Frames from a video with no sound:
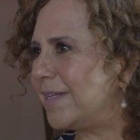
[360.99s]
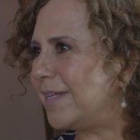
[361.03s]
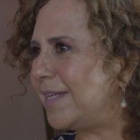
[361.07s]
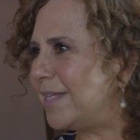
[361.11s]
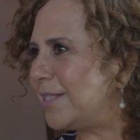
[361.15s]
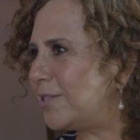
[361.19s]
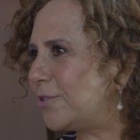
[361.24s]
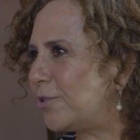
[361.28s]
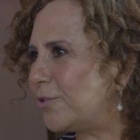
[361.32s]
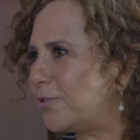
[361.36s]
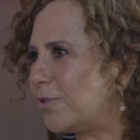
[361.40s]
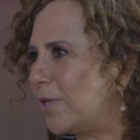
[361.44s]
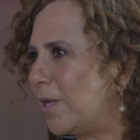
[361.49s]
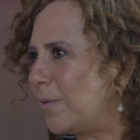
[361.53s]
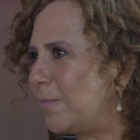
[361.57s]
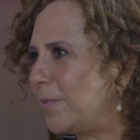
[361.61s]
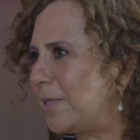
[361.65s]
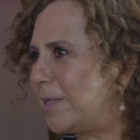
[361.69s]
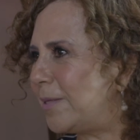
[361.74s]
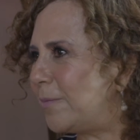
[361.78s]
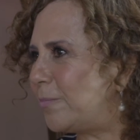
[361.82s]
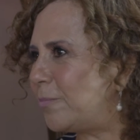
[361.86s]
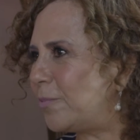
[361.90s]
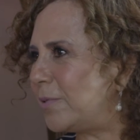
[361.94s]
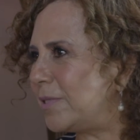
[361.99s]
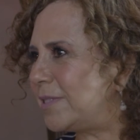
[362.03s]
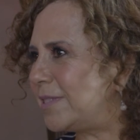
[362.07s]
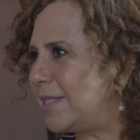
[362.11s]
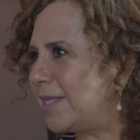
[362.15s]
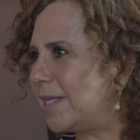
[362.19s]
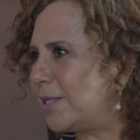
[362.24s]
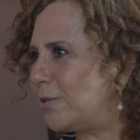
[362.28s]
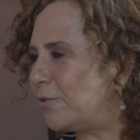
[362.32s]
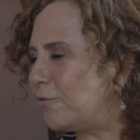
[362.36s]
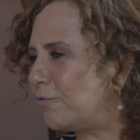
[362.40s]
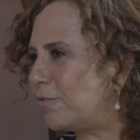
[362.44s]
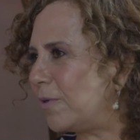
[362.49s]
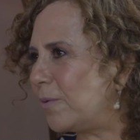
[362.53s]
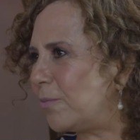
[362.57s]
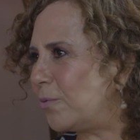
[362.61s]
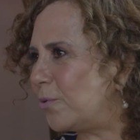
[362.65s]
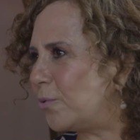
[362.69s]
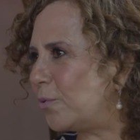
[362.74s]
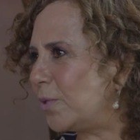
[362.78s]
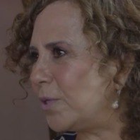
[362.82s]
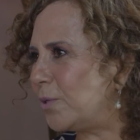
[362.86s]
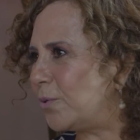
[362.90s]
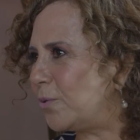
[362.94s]
Y esto solamente puede ser a tu
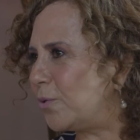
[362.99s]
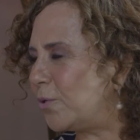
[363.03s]
favor o en